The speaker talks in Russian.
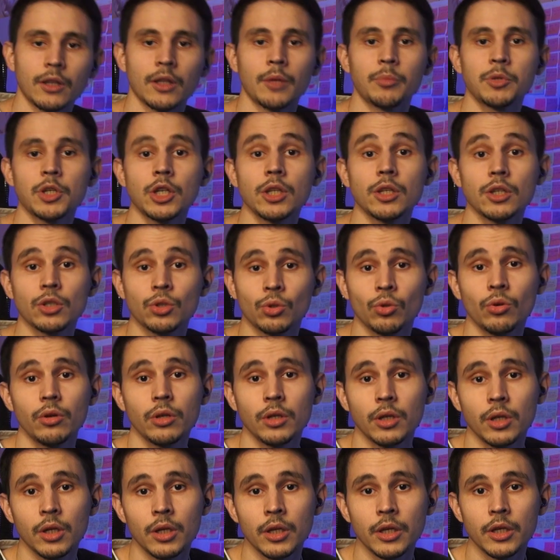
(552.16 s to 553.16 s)
Напишите,
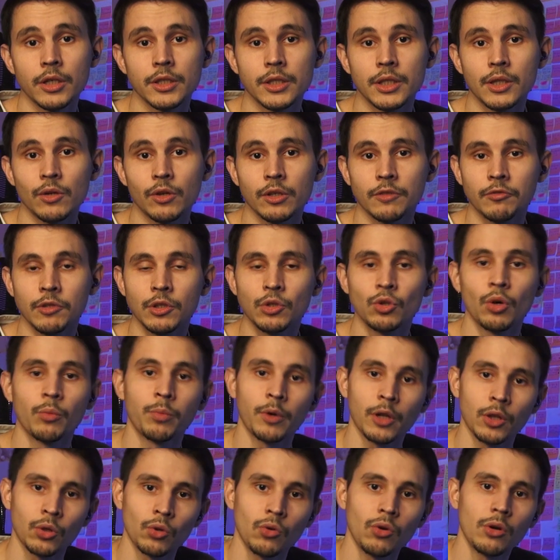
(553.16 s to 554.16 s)
стоит ли сделать видео
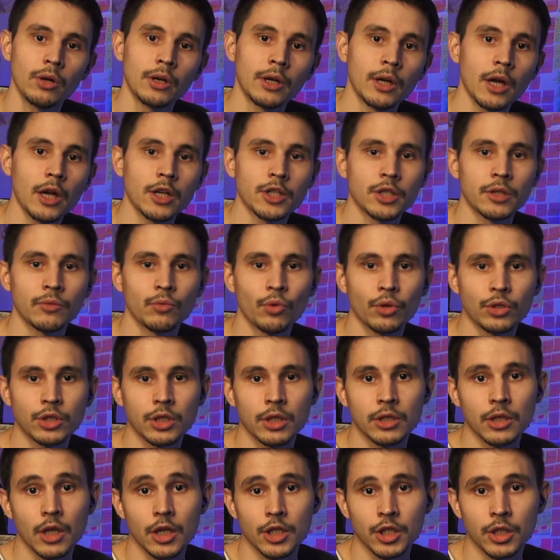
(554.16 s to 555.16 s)
про то, как
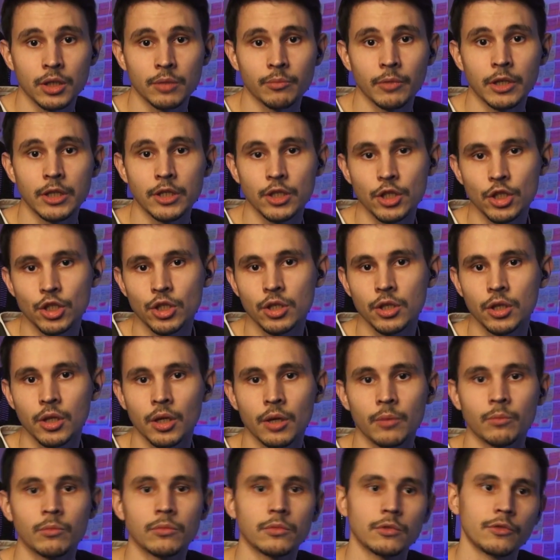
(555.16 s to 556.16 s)
живется нашим
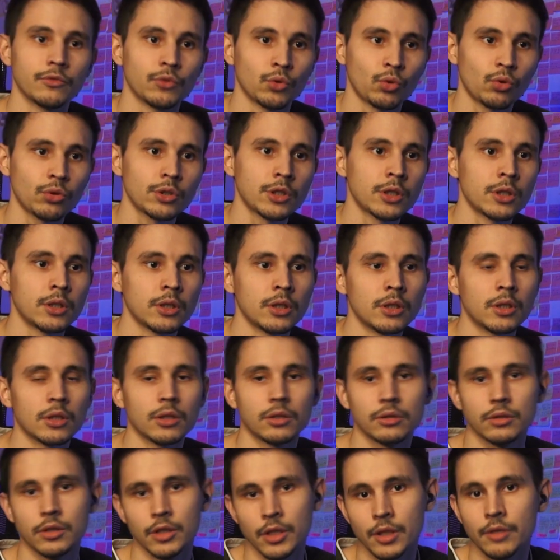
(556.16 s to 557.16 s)
айтишникам в
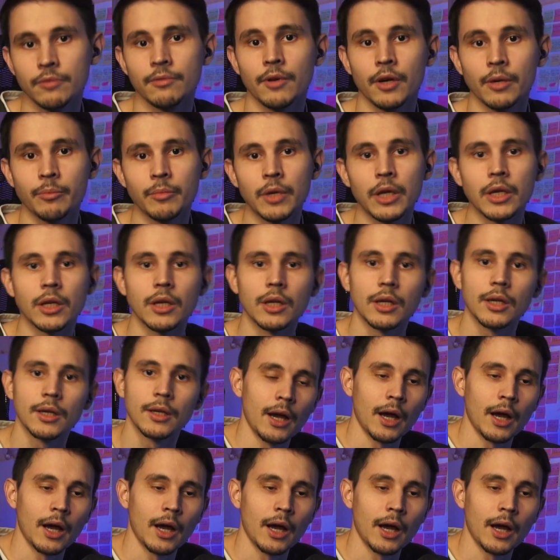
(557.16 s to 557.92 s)
Турции и в Армении.